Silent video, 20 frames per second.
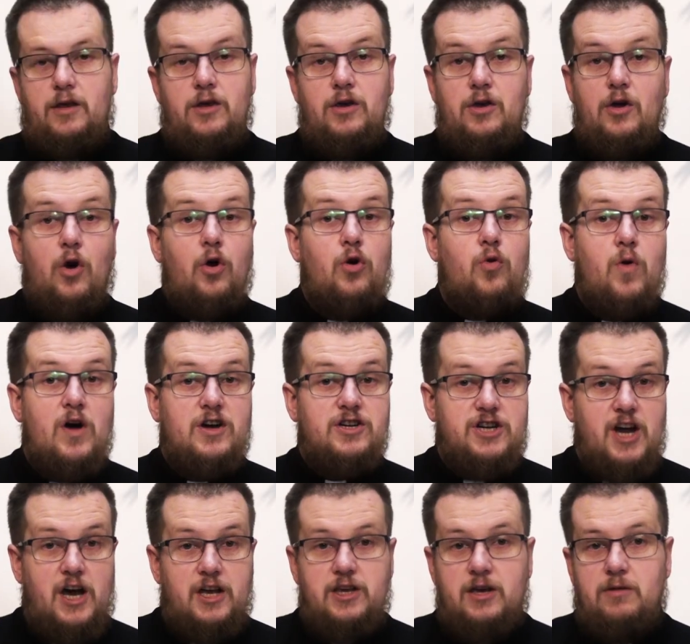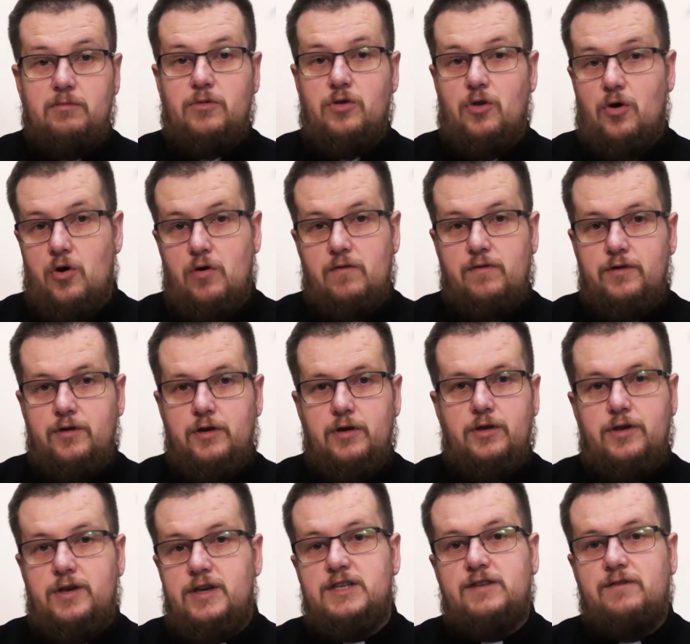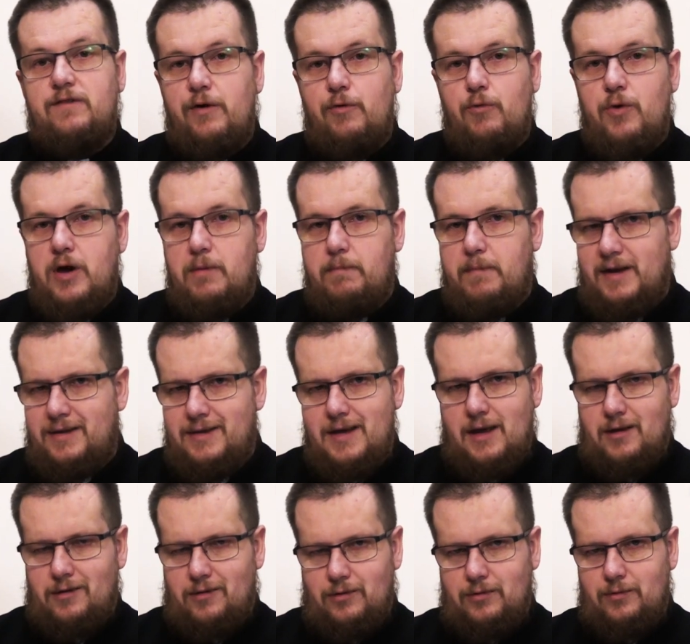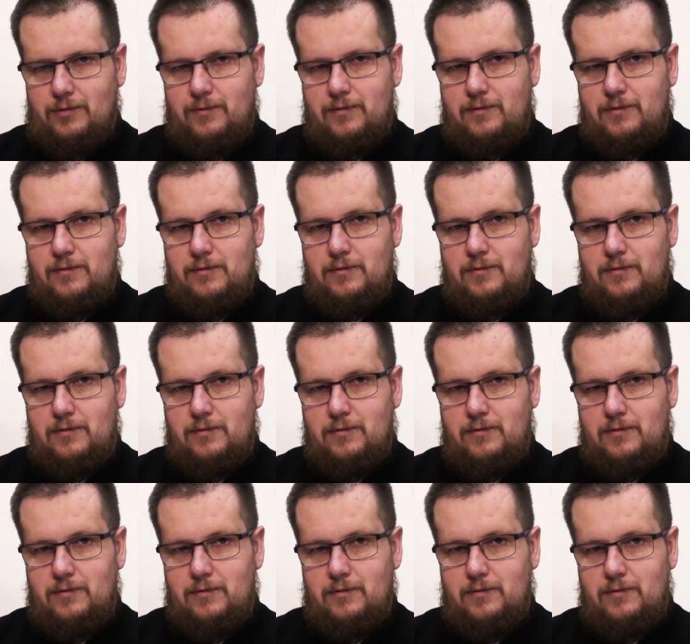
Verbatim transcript: i ogłaszaniem nowych, niezwykłych patentów?